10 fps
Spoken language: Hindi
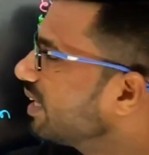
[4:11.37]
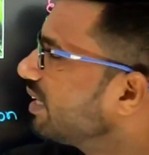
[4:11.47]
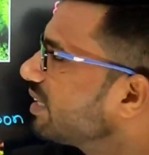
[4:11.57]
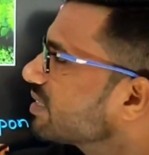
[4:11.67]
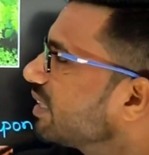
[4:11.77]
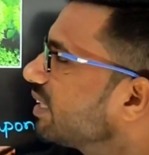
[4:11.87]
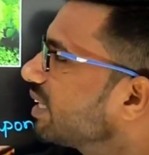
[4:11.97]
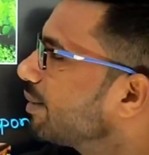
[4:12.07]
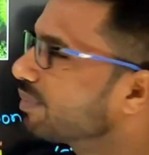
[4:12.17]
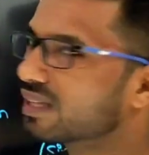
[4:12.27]
थैलस का
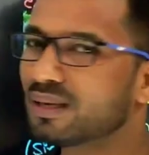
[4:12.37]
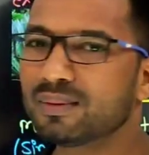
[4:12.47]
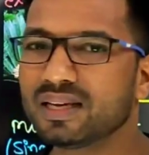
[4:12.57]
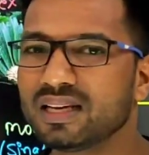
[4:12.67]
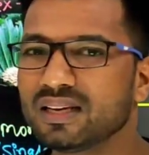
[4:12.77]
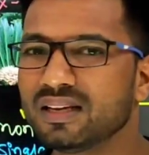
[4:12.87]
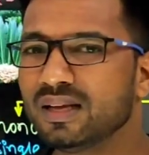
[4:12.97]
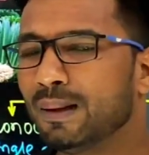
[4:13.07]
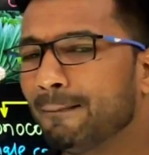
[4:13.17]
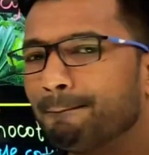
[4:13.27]
क्या मतलब है
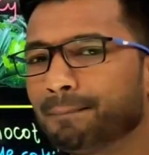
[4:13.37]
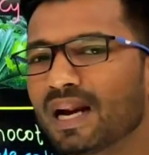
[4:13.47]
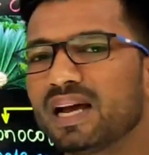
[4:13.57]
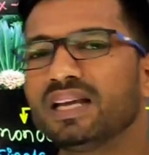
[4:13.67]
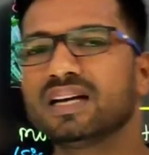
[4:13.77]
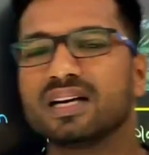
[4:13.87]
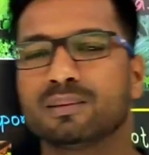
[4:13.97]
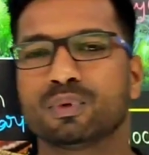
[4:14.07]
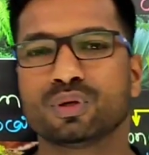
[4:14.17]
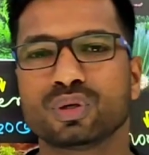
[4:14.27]
प्रायः
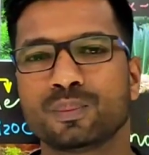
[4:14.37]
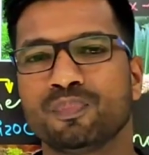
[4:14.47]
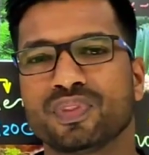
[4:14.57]
हम लोग